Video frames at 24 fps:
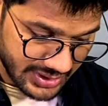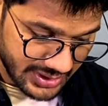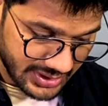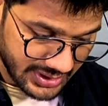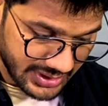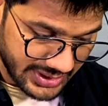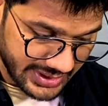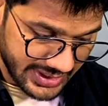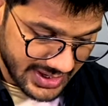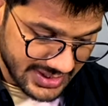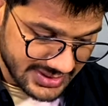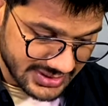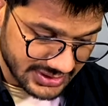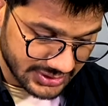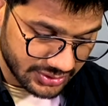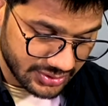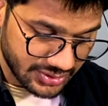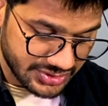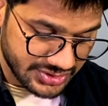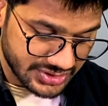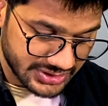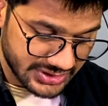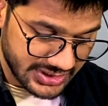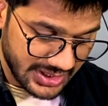घटा सकते हो
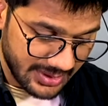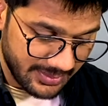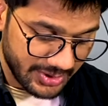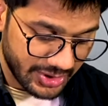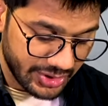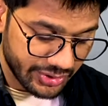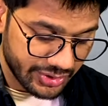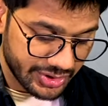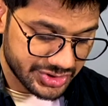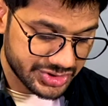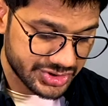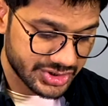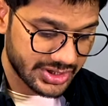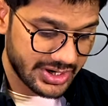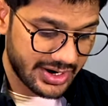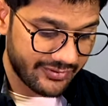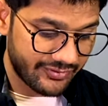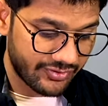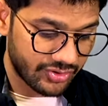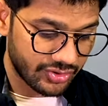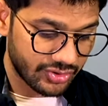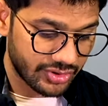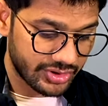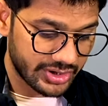जितनी भी ड्यूरेशन का आप
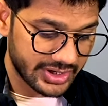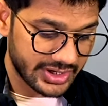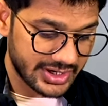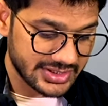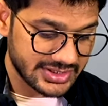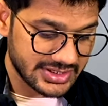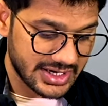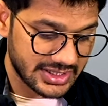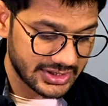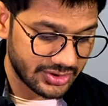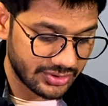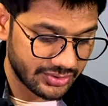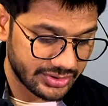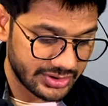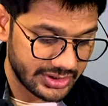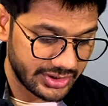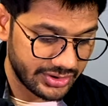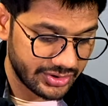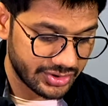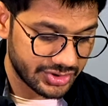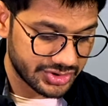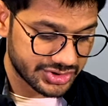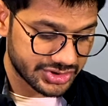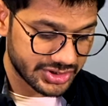फोटो रखना चाहते हो उतनी
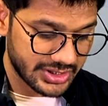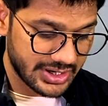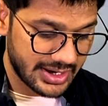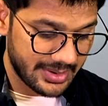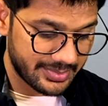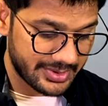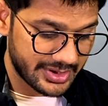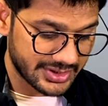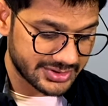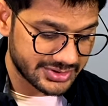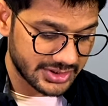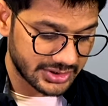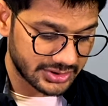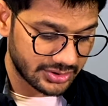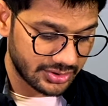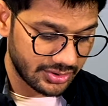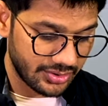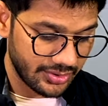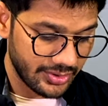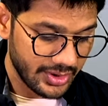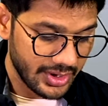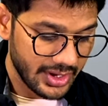ड्यूरेशन का आप रख सकते हो